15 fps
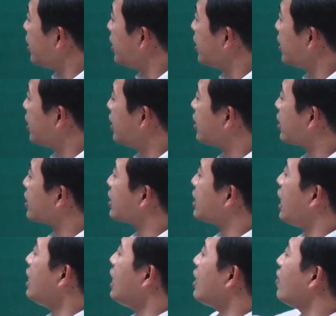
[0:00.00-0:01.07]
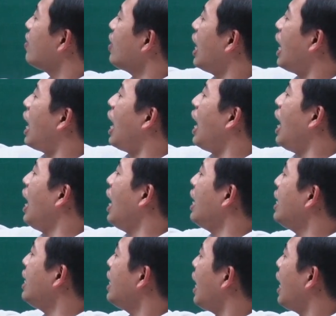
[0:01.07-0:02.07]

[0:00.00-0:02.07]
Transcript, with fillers: ờ, dễ nhất đó là hai